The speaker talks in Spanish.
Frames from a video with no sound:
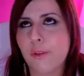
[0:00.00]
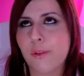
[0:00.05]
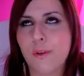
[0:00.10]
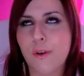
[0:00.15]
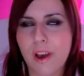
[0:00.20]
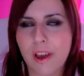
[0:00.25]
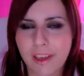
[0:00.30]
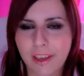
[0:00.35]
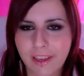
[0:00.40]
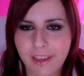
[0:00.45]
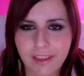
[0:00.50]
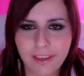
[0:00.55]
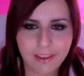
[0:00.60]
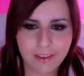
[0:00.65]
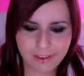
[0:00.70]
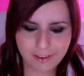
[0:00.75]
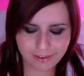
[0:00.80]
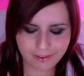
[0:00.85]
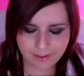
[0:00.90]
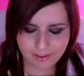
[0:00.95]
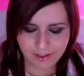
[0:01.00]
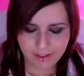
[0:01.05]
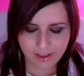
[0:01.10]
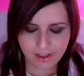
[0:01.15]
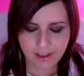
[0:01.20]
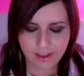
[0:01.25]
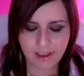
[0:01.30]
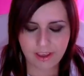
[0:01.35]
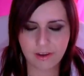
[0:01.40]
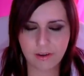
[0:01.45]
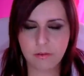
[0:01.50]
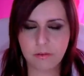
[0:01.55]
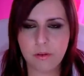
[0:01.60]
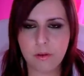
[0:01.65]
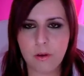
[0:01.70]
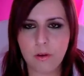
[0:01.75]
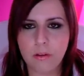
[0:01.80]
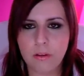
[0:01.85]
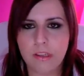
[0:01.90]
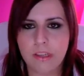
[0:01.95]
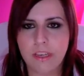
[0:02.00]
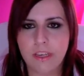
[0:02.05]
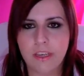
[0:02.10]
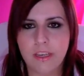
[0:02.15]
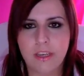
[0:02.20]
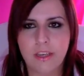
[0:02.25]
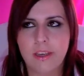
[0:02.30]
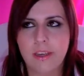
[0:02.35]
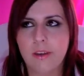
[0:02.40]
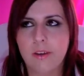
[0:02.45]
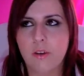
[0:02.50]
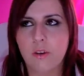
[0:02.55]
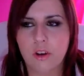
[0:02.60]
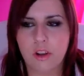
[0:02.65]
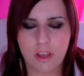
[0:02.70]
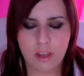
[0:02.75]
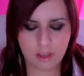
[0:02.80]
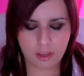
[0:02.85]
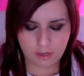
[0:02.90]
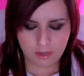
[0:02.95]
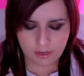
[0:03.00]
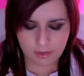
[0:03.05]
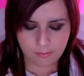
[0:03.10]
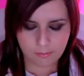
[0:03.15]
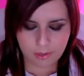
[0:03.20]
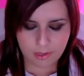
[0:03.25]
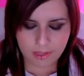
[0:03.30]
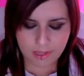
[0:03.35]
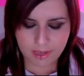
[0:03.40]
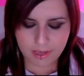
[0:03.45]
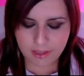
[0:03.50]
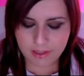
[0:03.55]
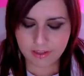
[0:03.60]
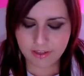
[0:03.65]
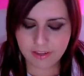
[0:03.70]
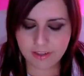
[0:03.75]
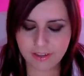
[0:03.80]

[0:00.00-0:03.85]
todo ahí en un haul de hora y media